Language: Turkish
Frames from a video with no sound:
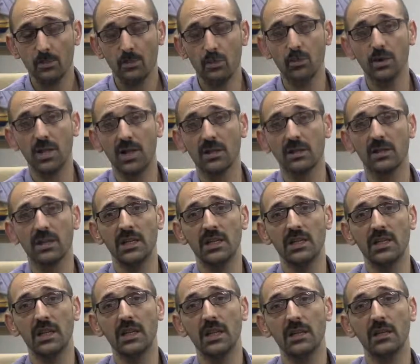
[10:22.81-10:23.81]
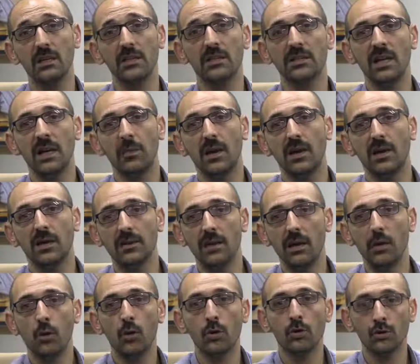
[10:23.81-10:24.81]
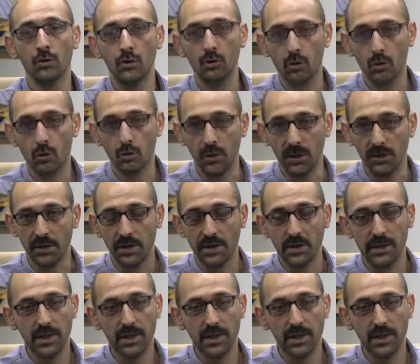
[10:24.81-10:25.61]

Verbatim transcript: Bunların da yine temelinde özgünlük var.